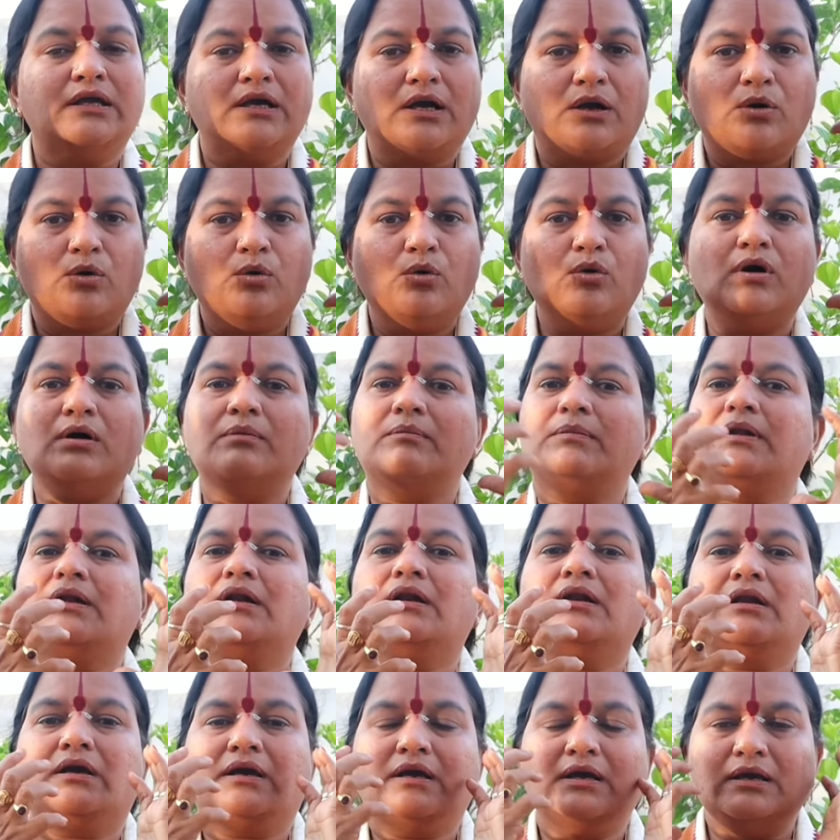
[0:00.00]
ఎక్కువగా
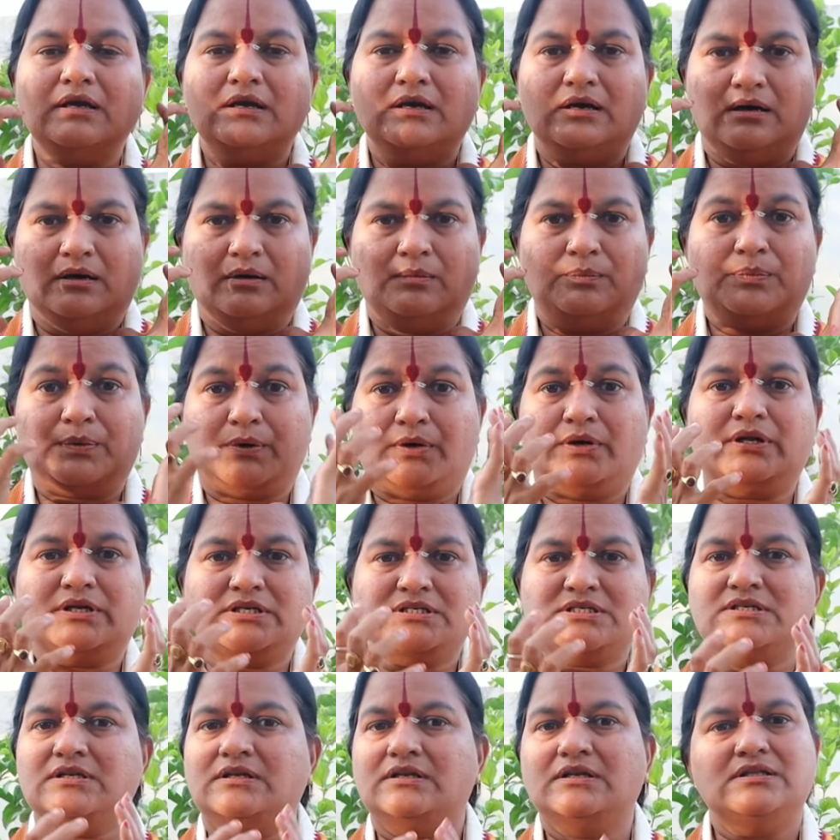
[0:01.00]
మనకి
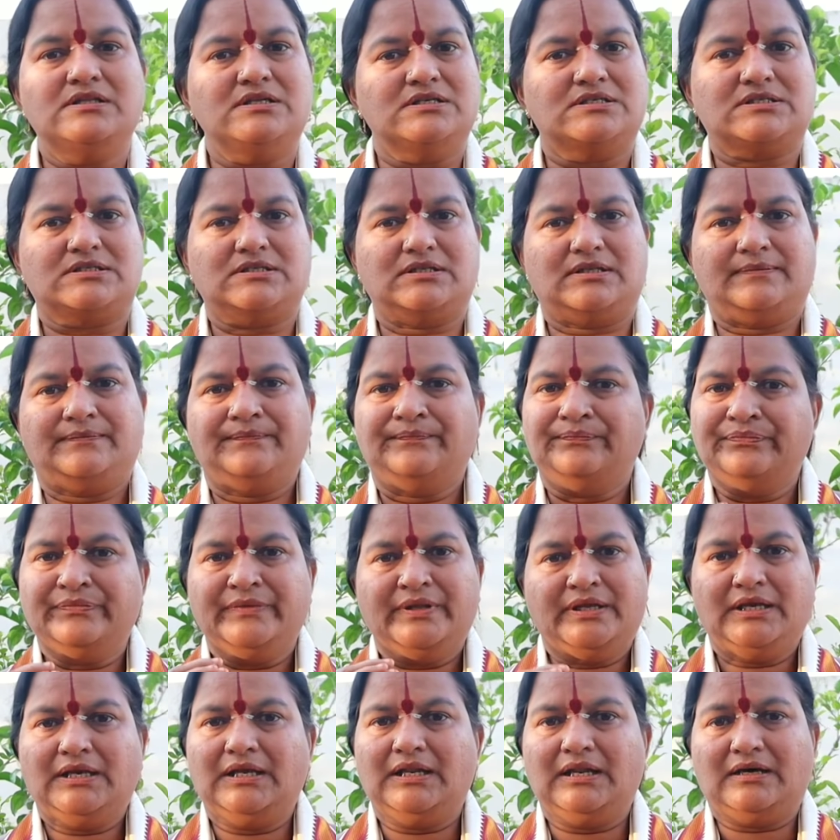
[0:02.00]
ప్రొటెక్షన్ అనేది ఇస్తుంది
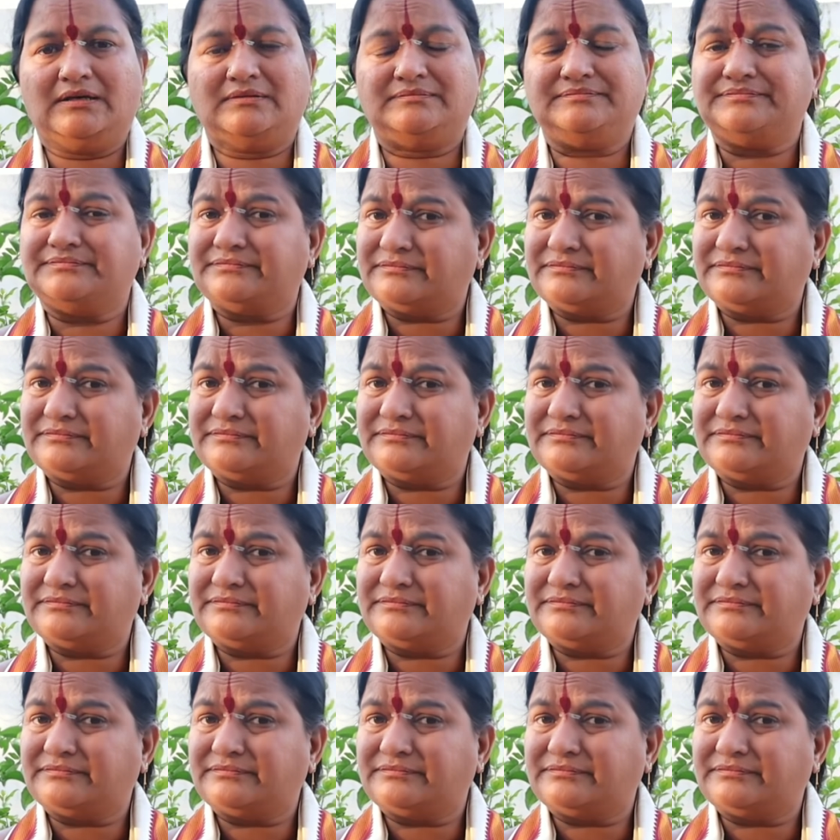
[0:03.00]
ఇలా